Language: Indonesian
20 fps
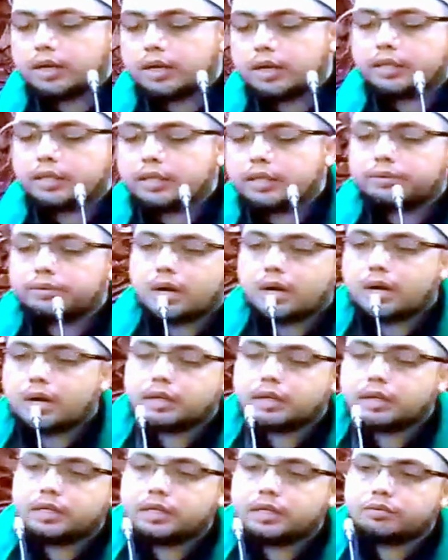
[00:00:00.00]
alaihi wa
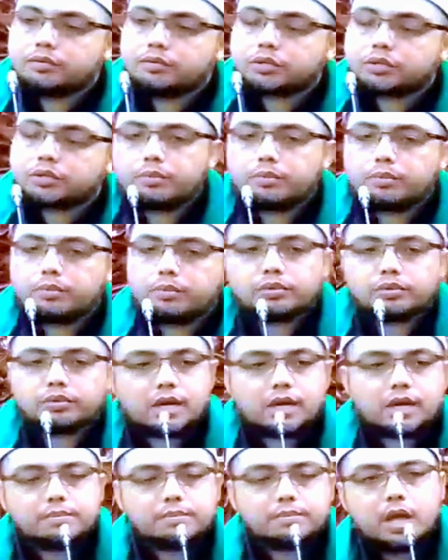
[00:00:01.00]
alihi
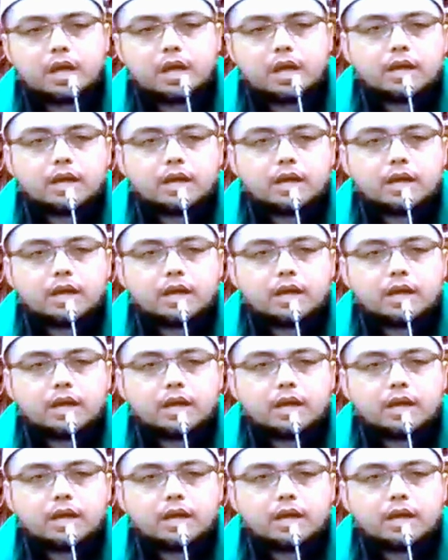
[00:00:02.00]
wasallam